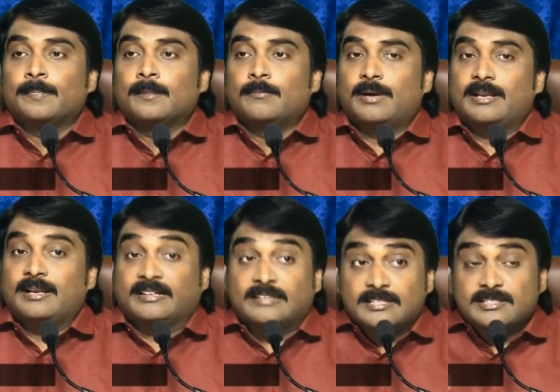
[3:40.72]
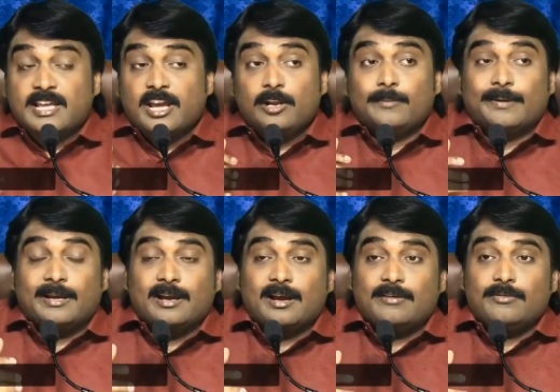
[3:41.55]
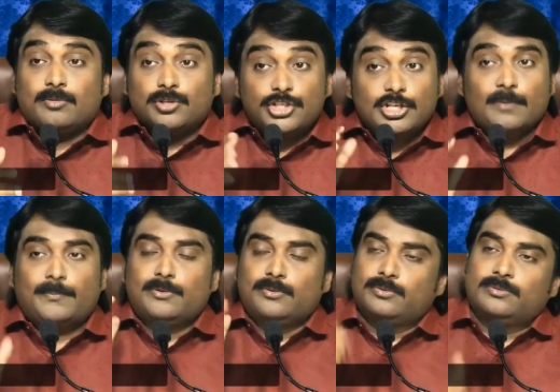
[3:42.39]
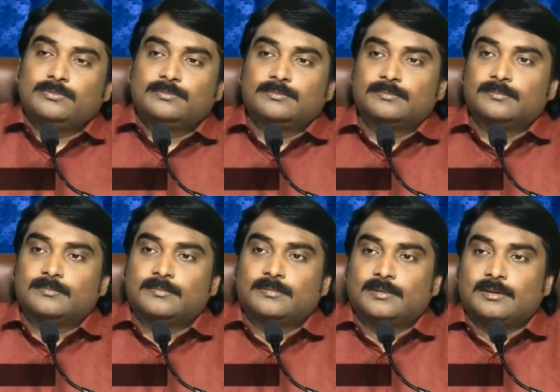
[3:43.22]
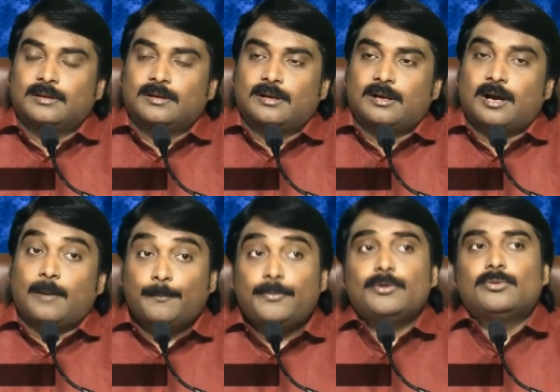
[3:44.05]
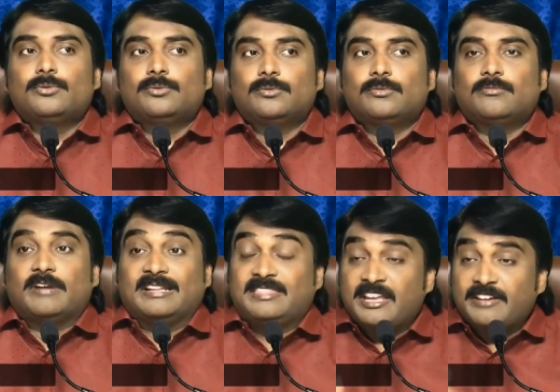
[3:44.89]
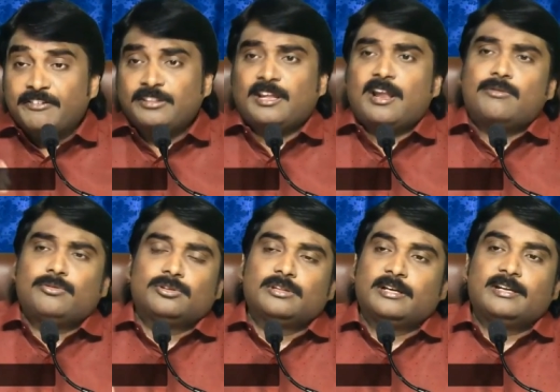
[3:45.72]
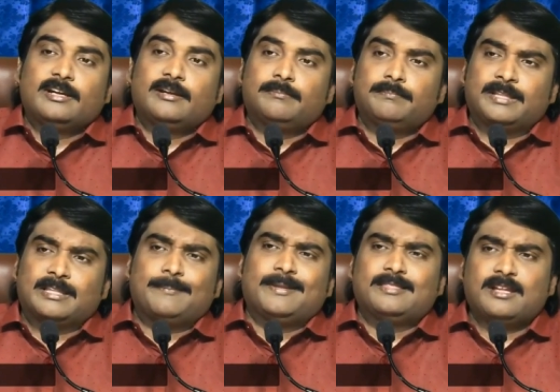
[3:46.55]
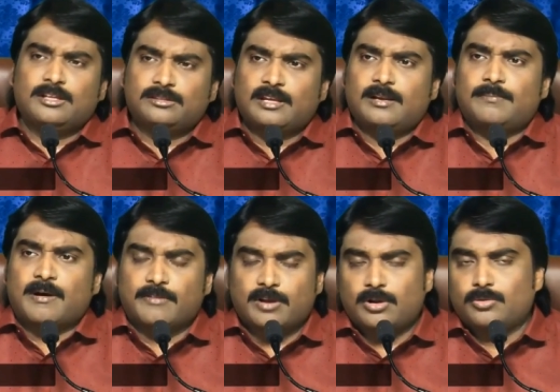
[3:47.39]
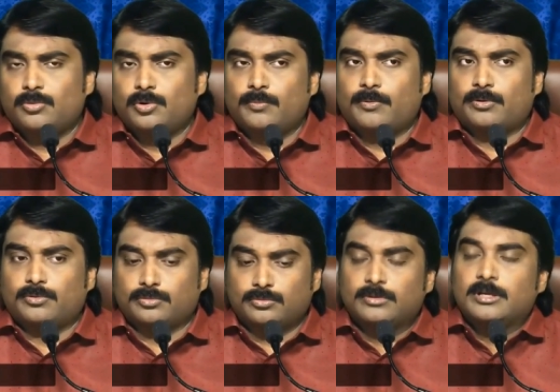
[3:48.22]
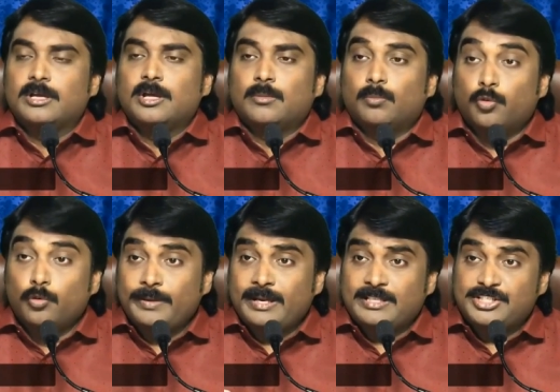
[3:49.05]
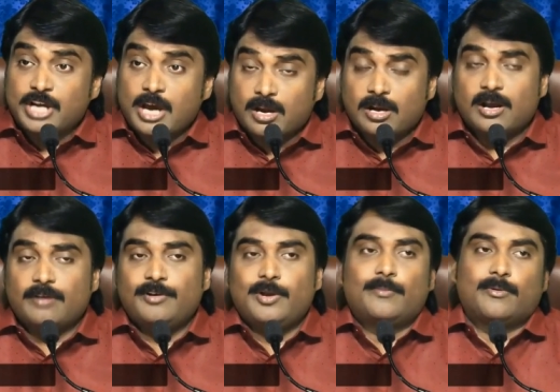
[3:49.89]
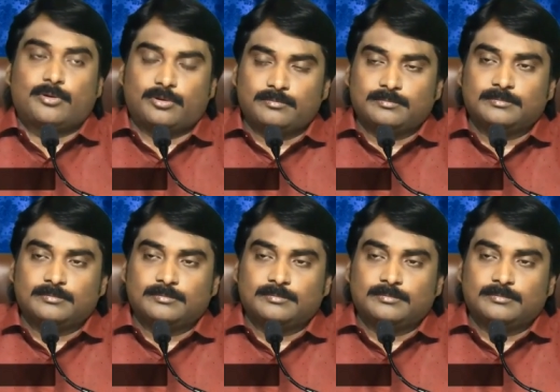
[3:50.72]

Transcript: మరి రెక్టర్ స్కేల్ పైగా అవి వచ్చినప్పుడు అప్పుడు వాటి తీవ్రత ఎలా ఉంటుందంటే పెద్ద పెద్ద ఎత్తైన భవనాలు కూలిపోవటం భూమి చారలుగా విడిపోవటం